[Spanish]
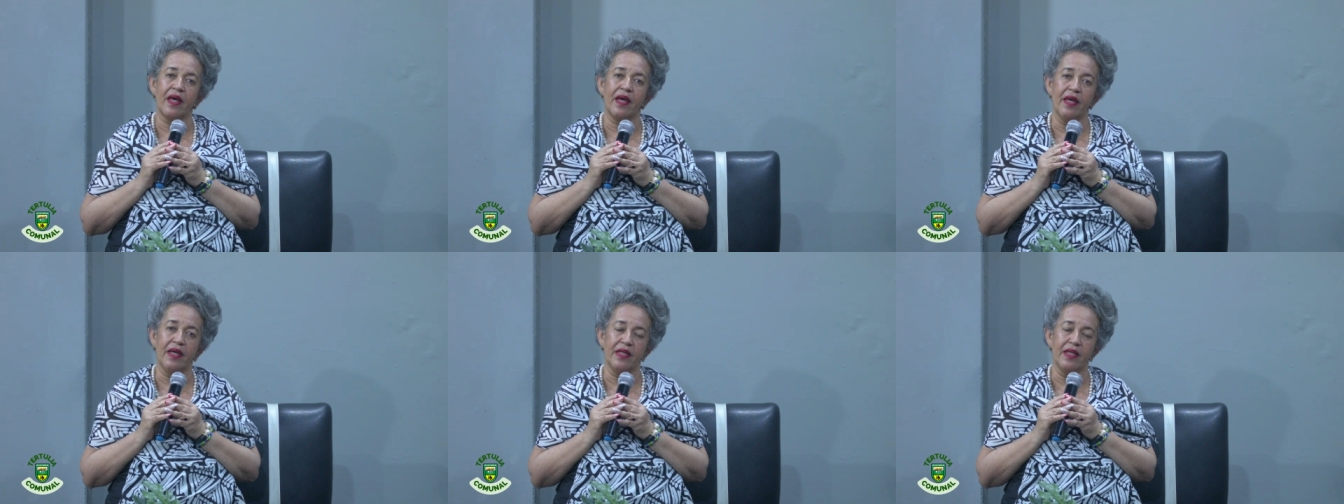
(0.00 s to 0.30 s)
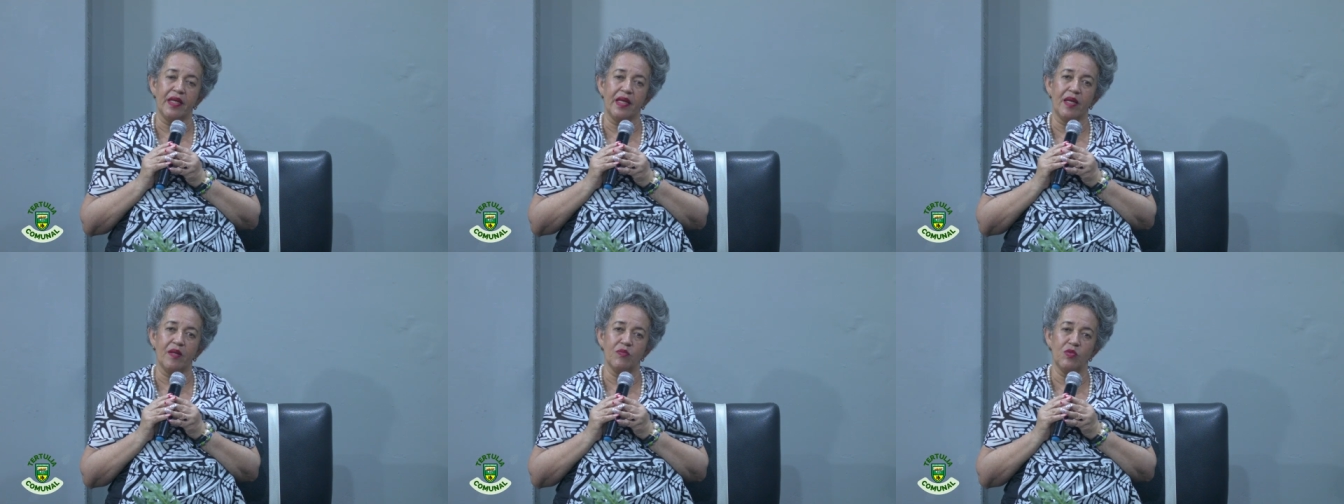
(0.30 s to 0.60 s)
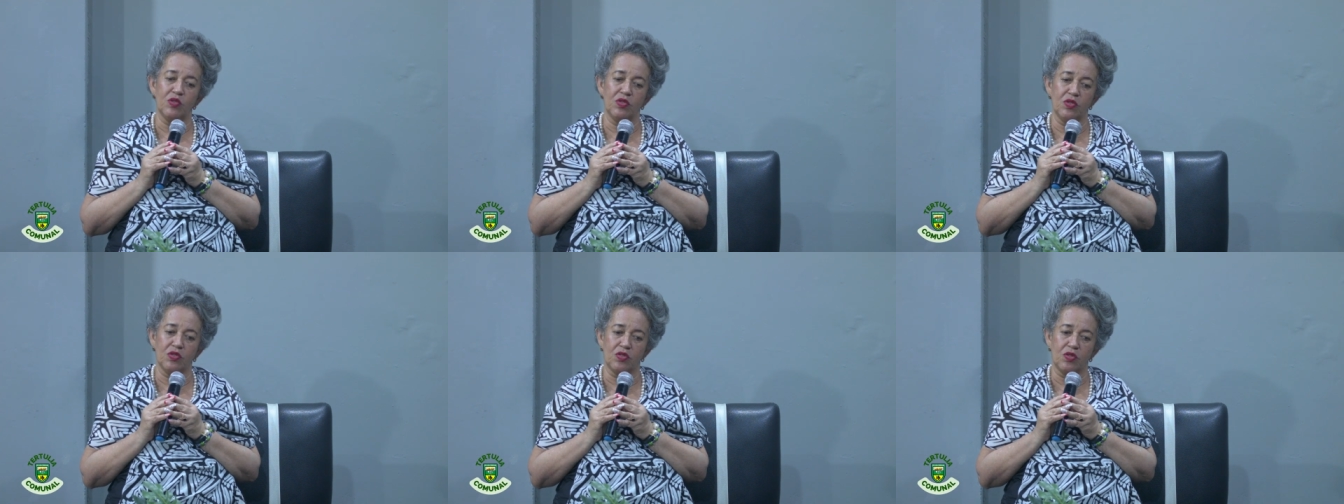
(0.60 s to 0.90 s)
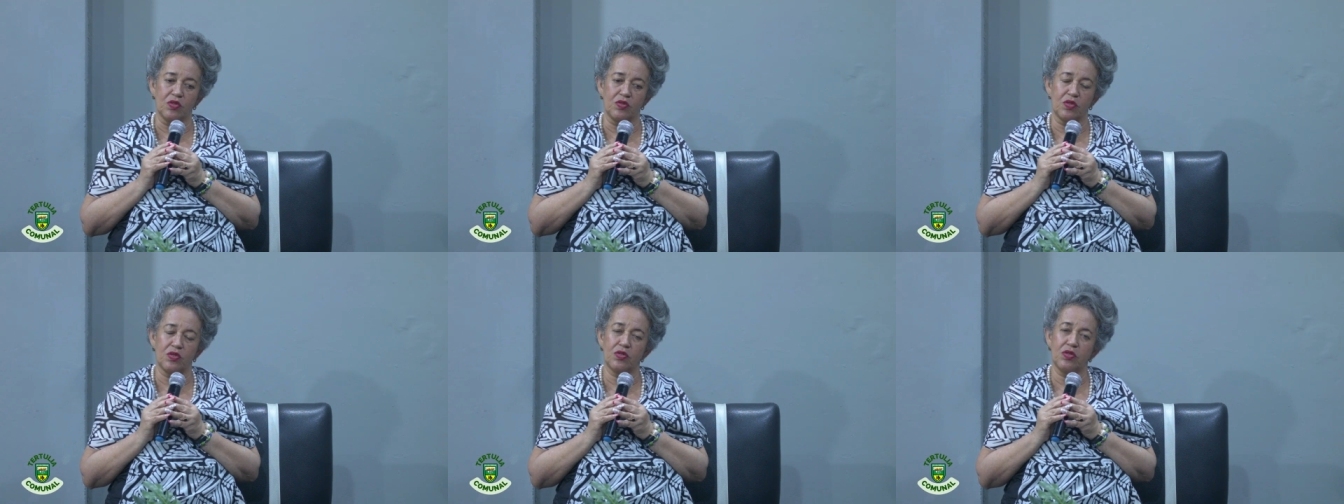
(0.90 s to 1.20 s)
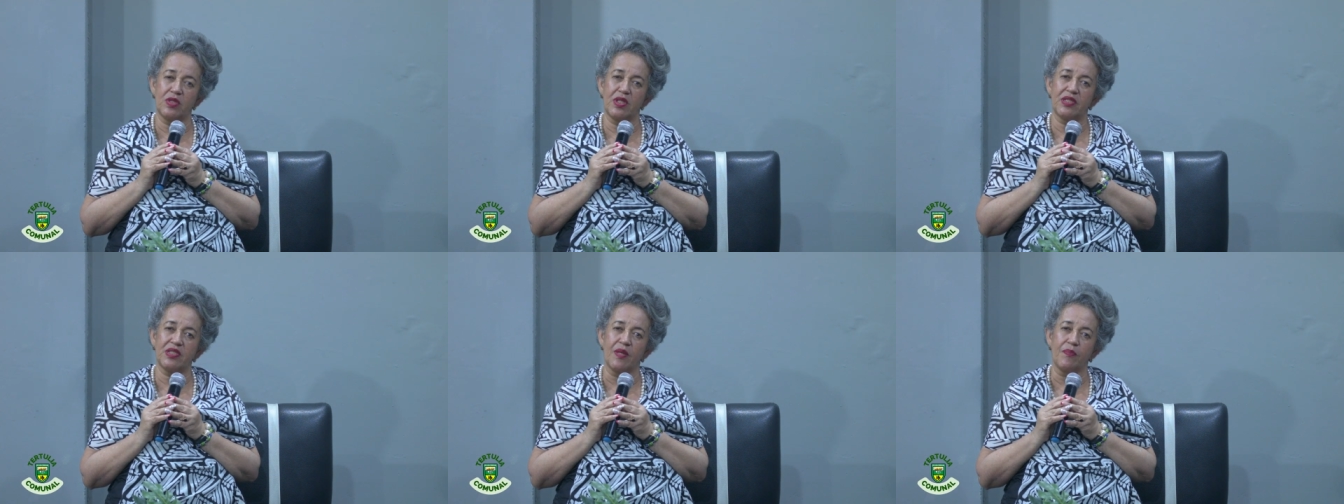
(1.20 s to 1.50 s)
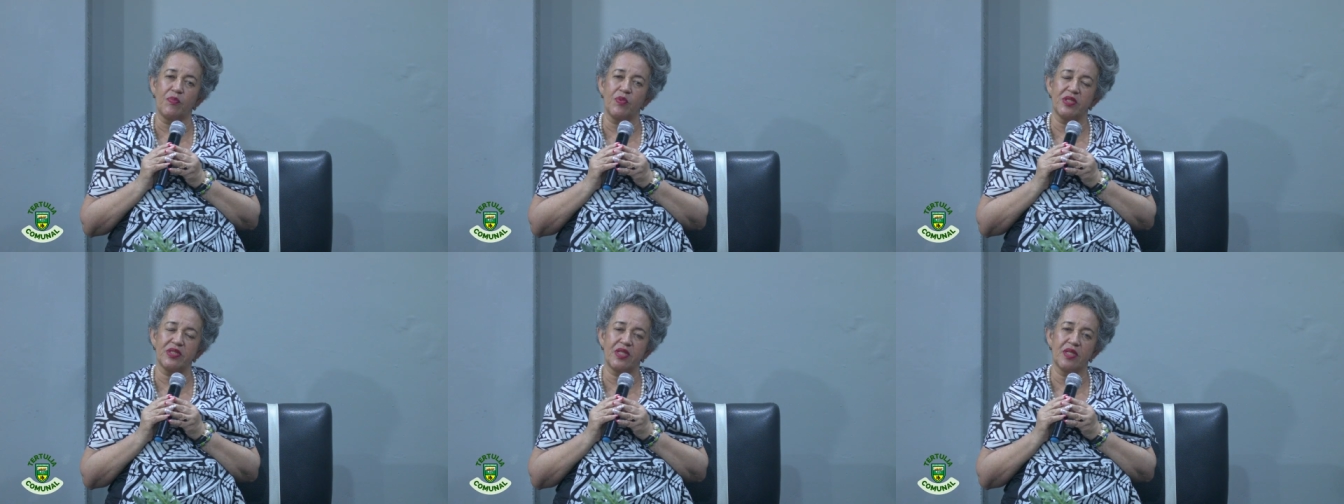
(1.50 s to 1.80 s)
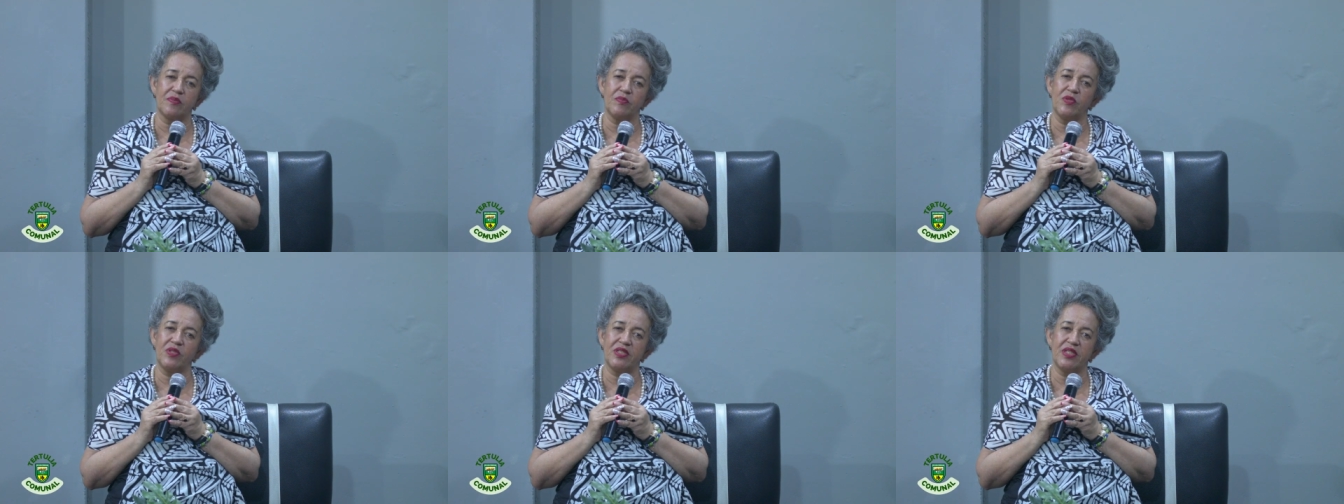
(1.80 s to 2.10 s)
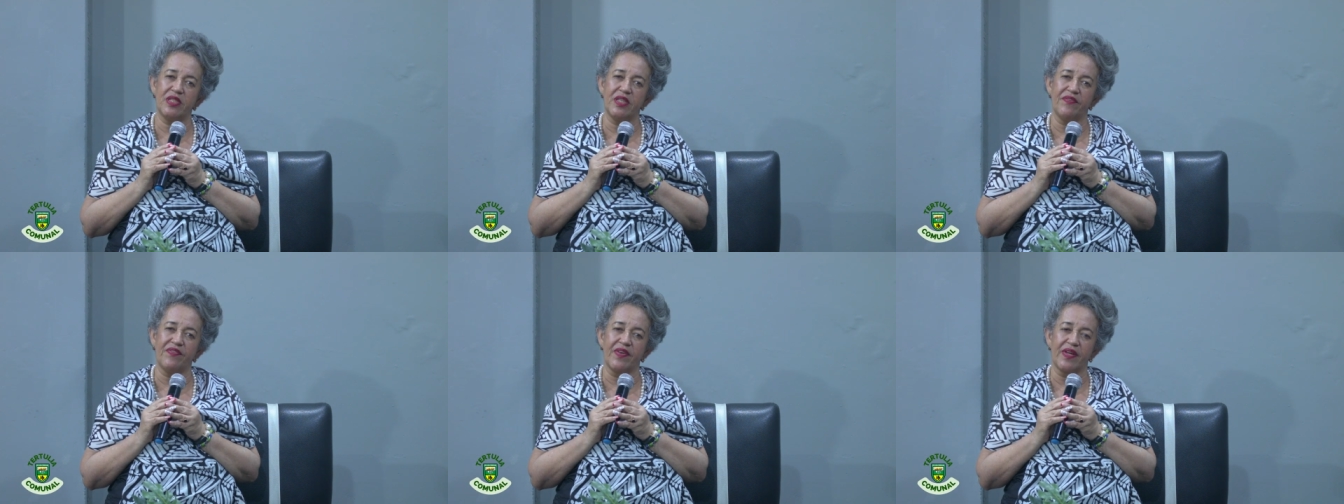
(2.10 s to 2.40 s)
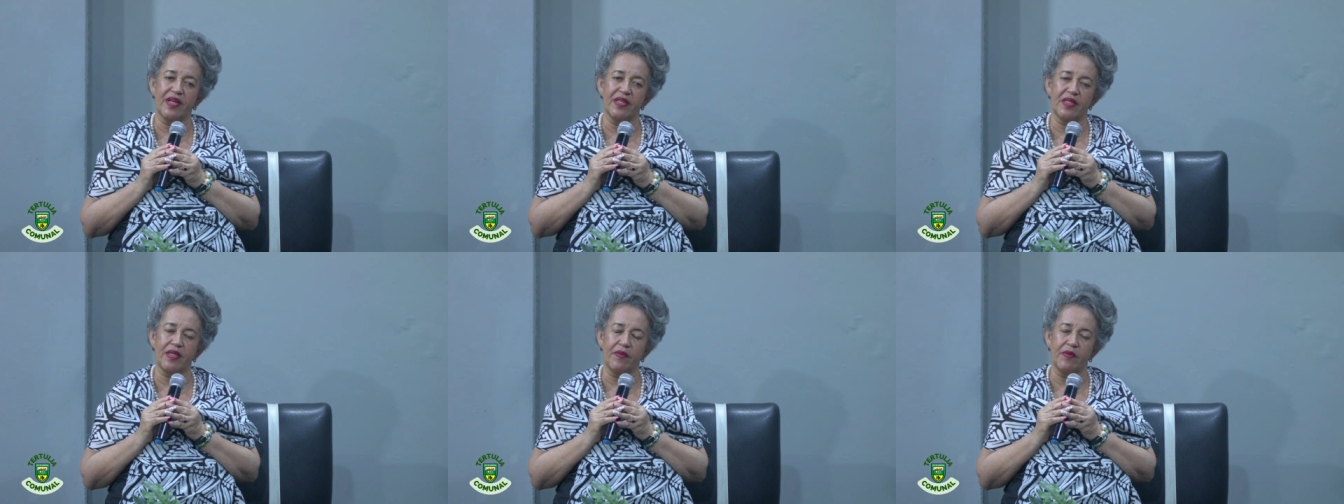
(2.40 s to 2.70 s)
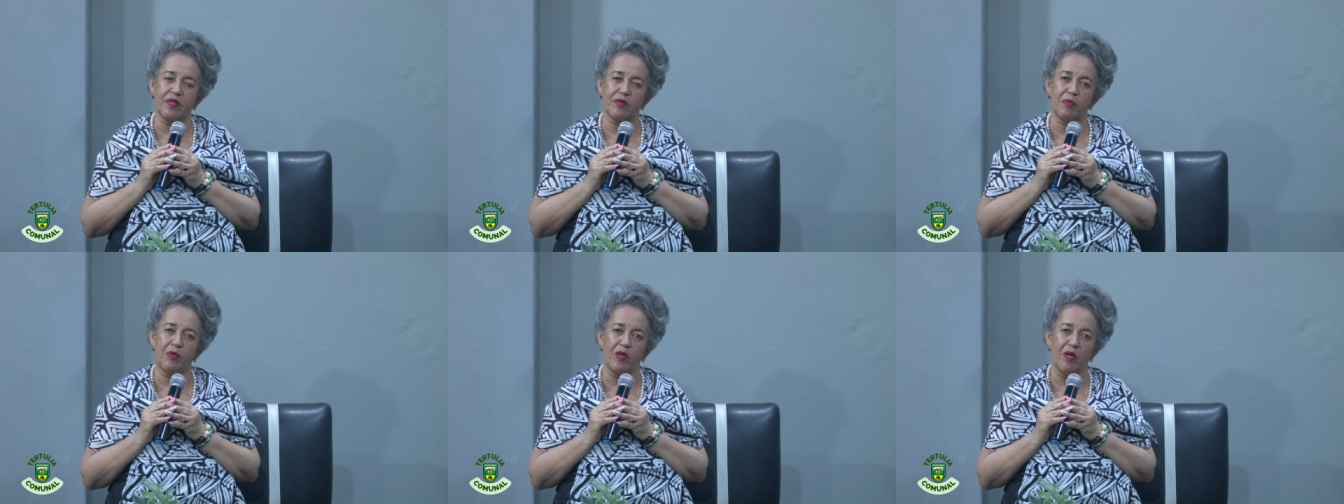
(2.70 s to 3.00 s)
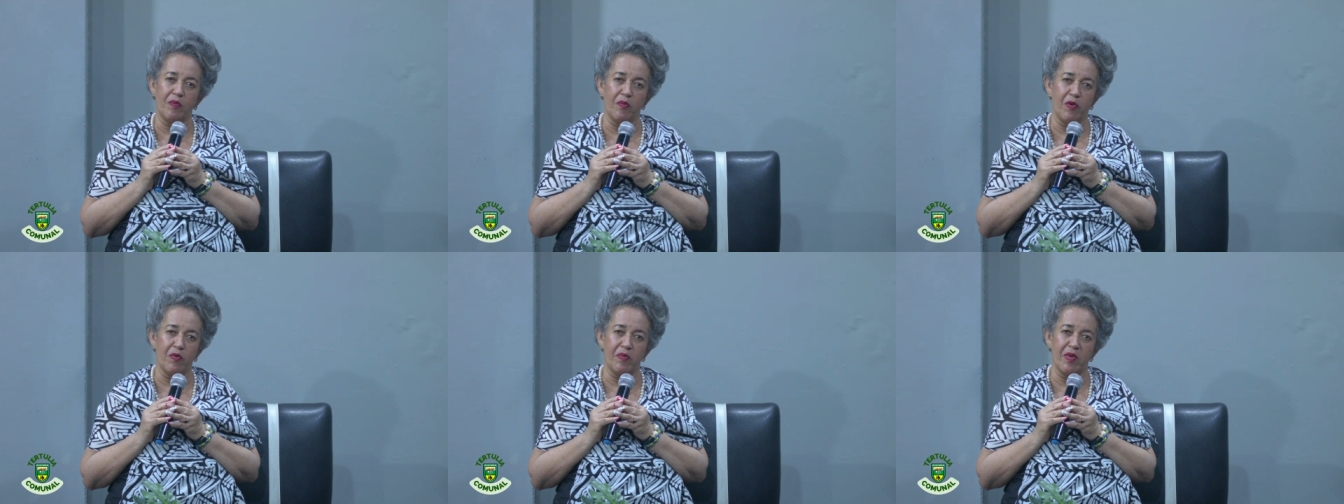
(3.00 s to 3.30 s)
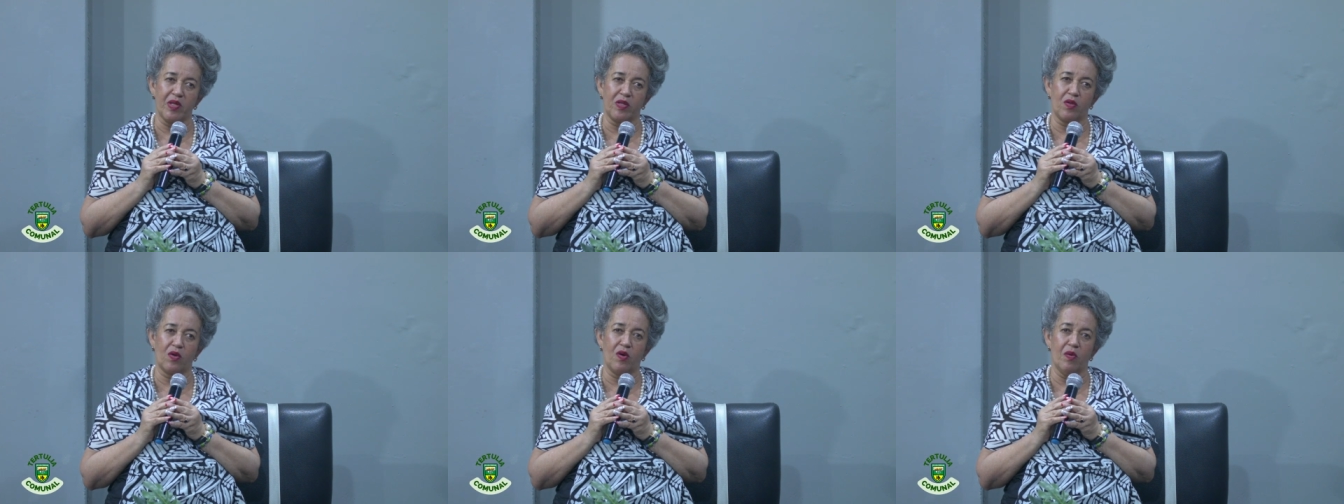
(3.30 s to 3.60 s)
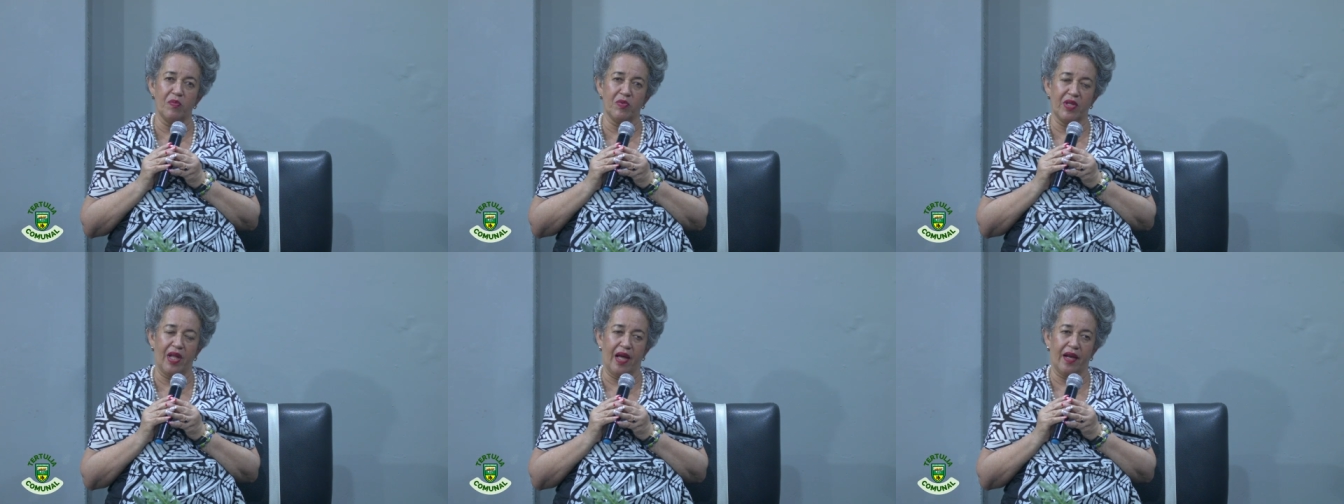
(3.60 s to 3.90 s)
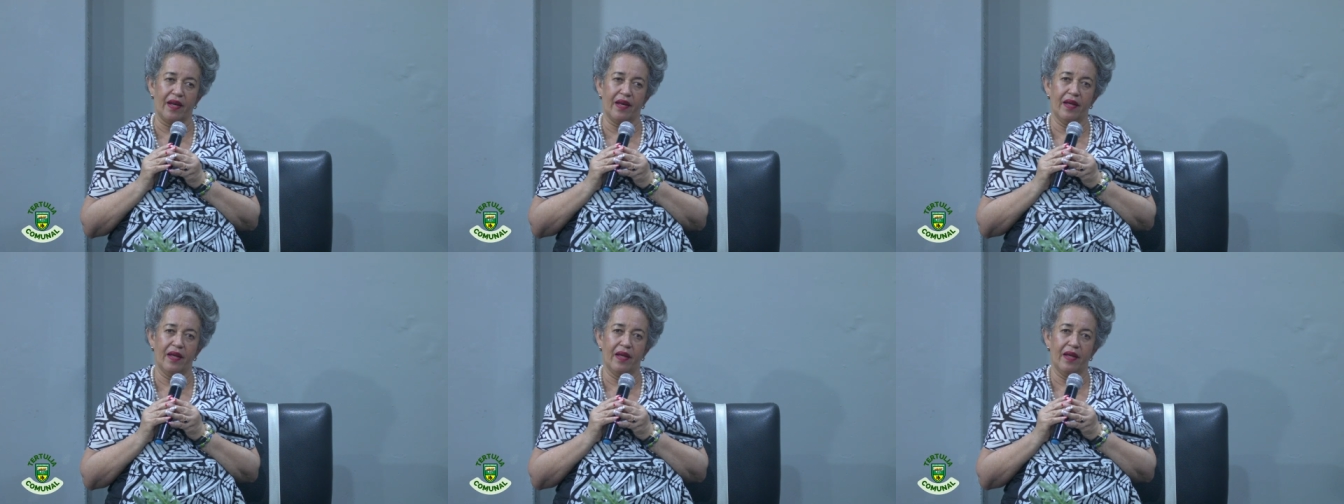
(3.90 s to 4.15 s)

que generemos nosotros unas apuestas muy significativas por el movimiento comunal.